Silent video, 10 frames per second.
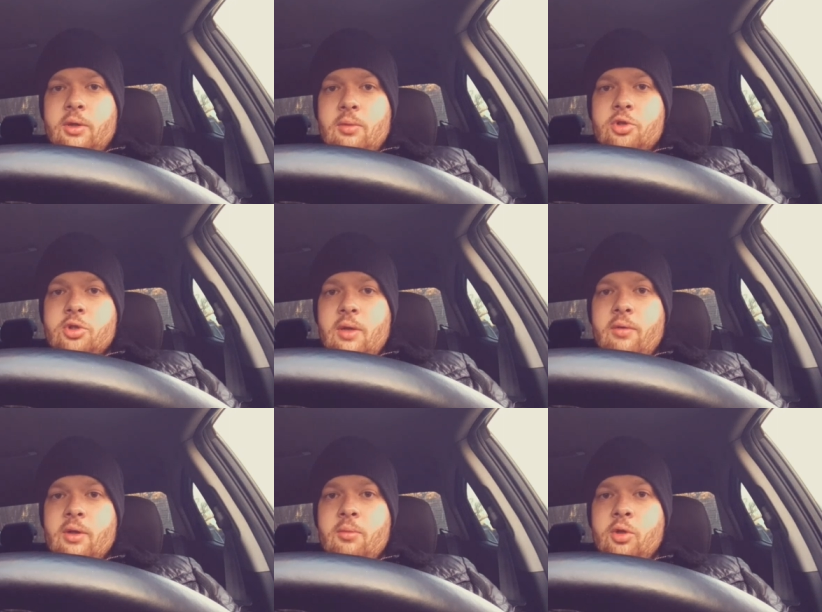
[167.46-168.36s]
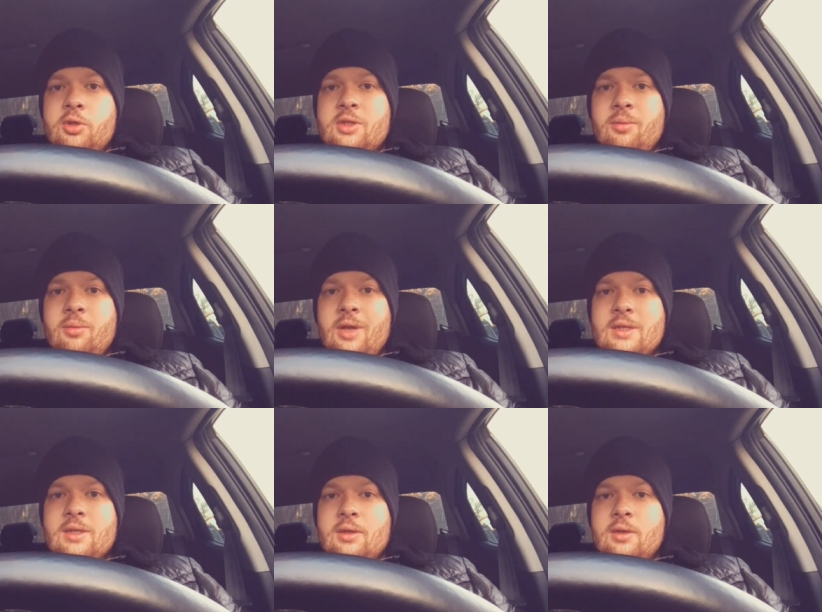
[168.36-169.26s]
потому что, наверное, минут
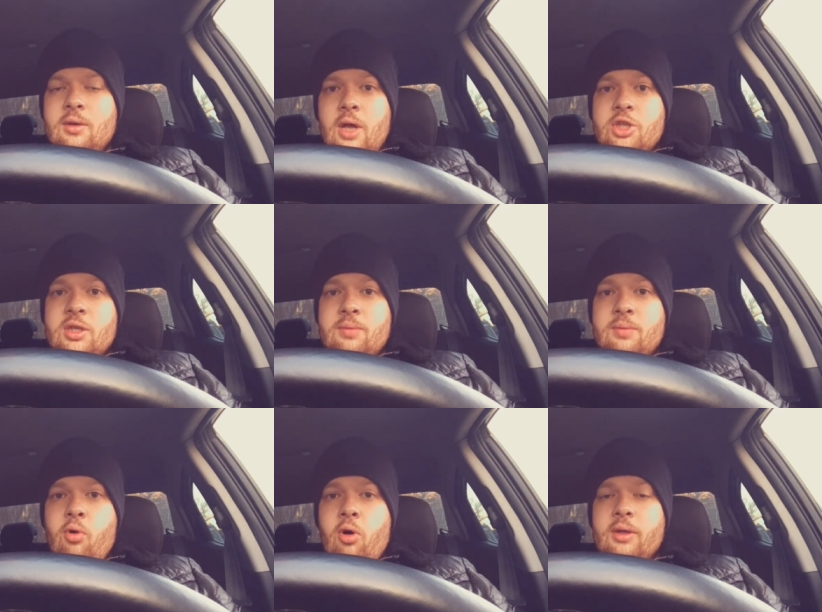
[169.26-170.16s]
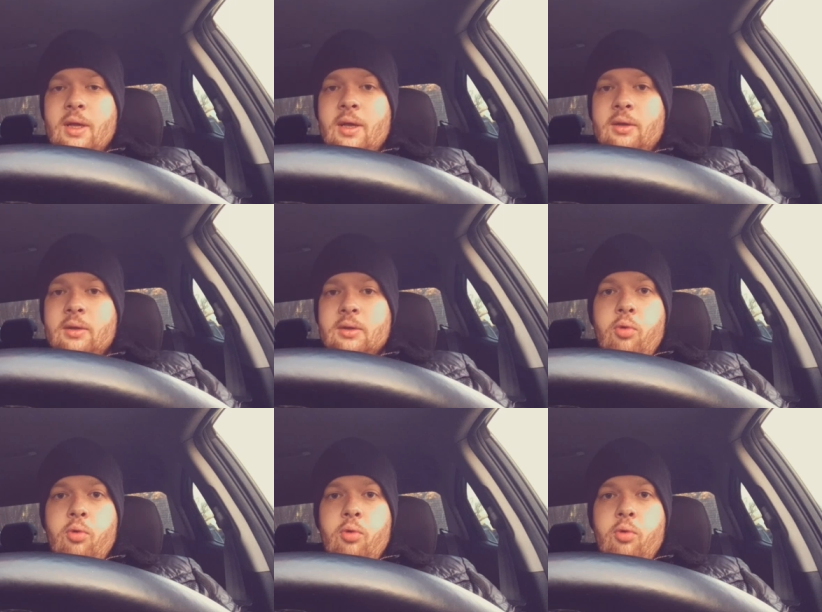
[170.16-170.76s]
17 наша сборная